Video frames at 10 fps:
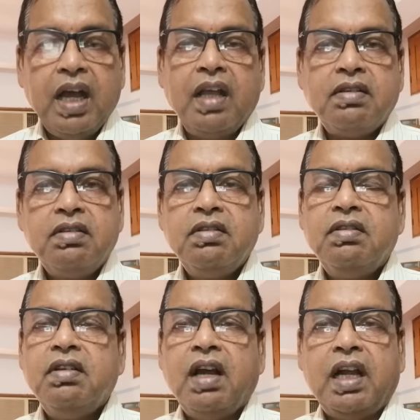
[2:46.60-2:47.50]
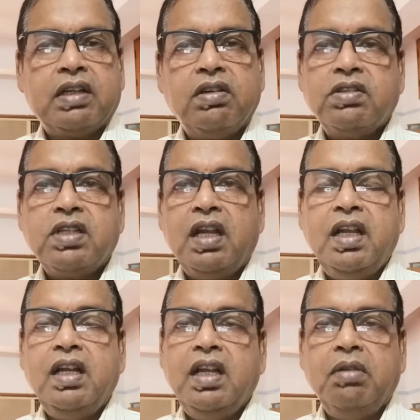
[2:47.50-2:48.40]
আর আঠারো
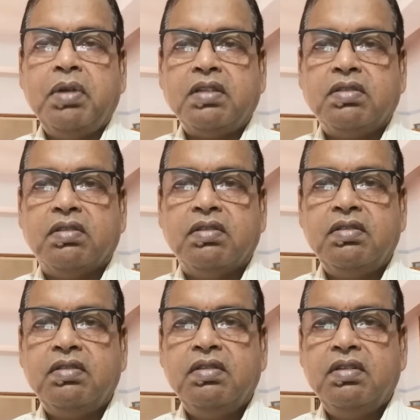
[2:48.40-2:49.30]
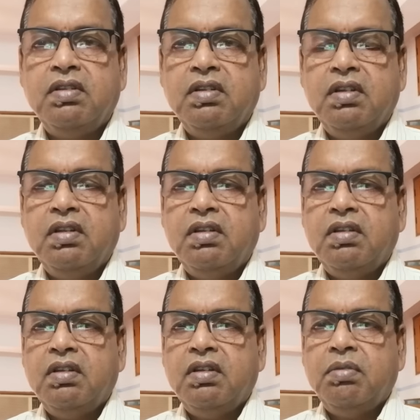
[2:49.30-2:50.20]
সালের নির্বাচন
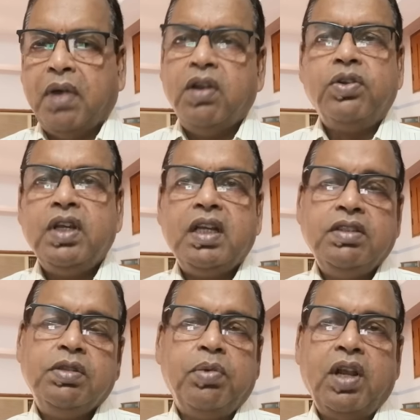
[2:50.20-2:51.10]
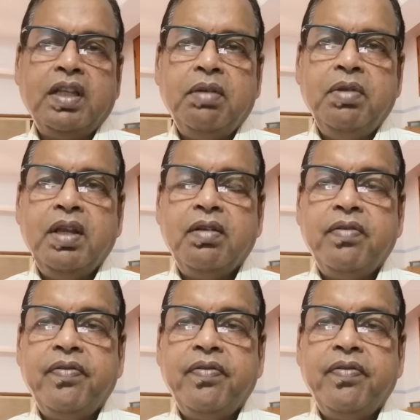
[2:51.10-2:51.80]
ভালো কি কিছু বলা যাবে